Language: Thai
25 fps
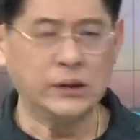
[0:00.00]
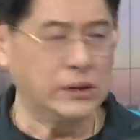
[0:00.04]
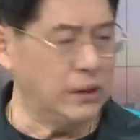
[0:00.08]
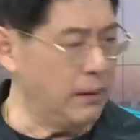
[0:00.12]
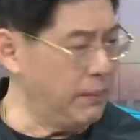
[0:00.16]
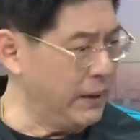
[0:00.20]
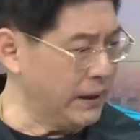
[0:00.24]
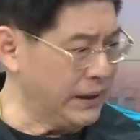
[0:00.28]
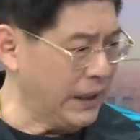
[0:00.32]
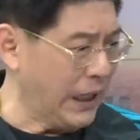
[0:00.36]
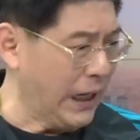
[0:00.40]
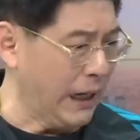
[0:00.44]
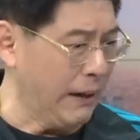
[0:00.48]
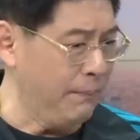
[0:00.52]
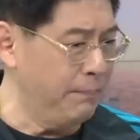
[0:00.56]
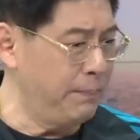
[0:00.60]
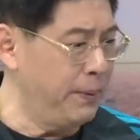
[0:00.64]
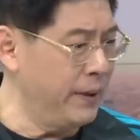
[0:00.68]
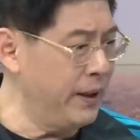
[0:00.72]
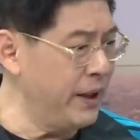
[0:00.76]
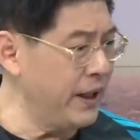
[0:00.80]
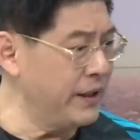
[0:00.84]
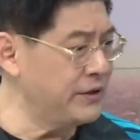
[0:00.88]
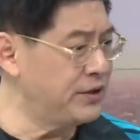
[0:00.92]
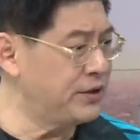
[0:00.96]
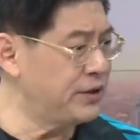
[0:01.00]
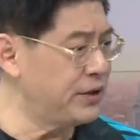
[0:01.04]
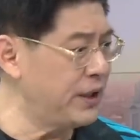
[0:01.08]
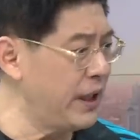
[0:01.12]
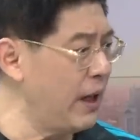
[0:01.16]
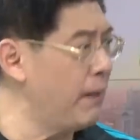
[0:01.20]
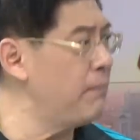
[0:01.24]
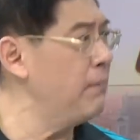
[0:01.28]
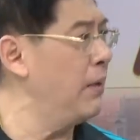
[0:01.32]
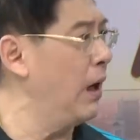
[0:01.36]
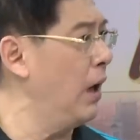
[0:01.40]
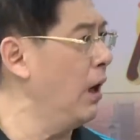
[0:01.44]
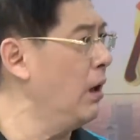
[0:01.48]
จะมาถามเพื่อให้เสี่
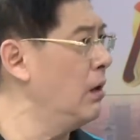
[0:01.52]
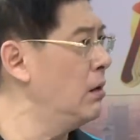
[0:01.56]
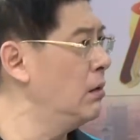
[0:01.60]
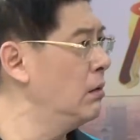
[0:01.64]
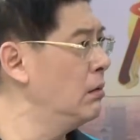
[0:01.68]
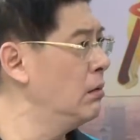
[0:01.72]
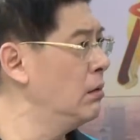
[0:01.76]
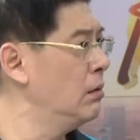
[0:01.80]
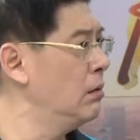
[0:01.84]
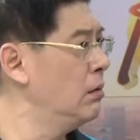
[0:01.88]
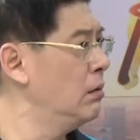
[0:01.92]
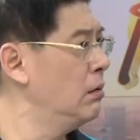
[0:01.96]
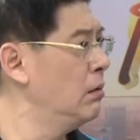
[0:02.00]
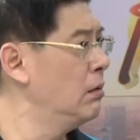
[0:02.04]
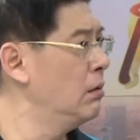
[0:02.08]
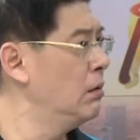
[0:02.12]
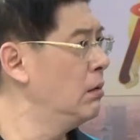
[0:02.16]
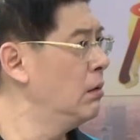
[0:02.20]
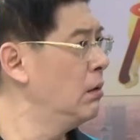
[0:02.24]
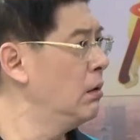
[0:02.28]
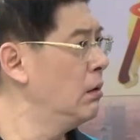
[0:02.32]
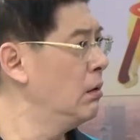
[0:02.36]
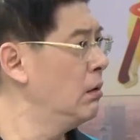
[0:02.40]
ยมเหรออื